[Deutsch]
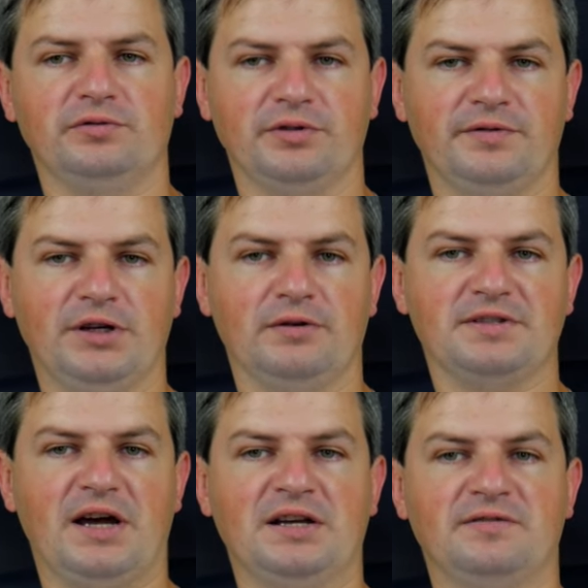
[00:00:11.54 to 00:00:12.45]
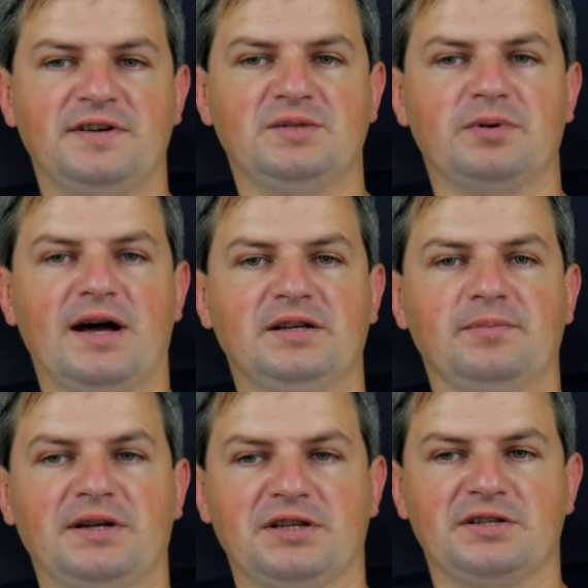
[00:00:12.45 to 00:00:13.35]
von Windows eine
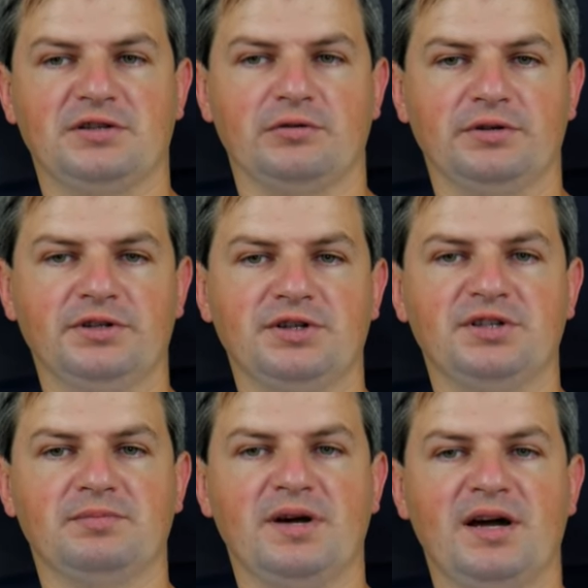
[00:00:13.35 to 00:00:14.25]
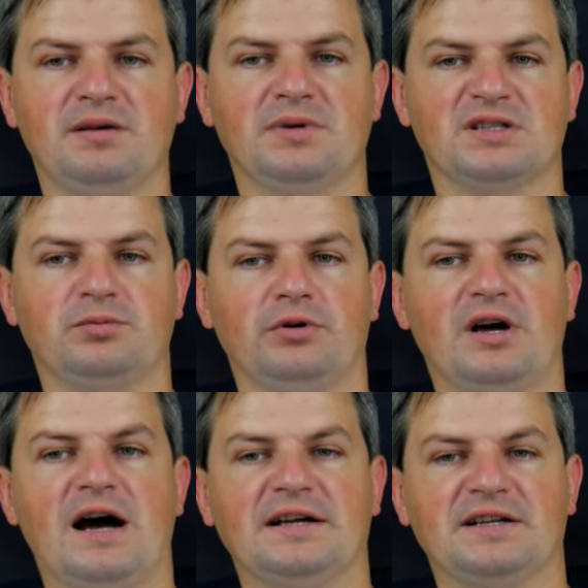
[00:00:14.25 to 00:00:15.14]
Festplattenpartition nicht mehr im
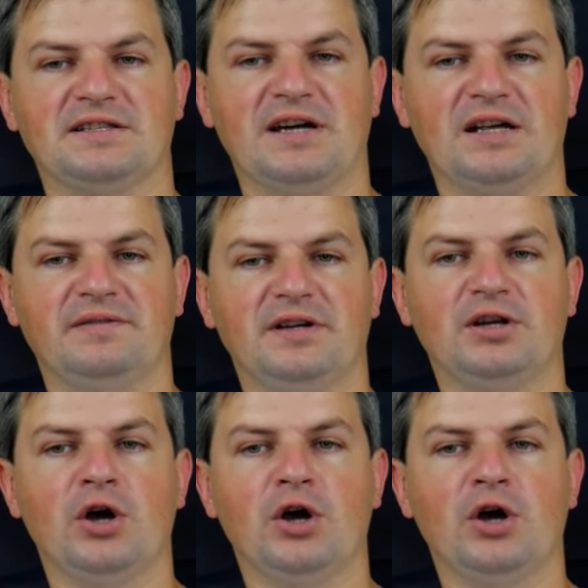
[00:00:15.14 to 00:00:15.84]
Explorer angezeigt wird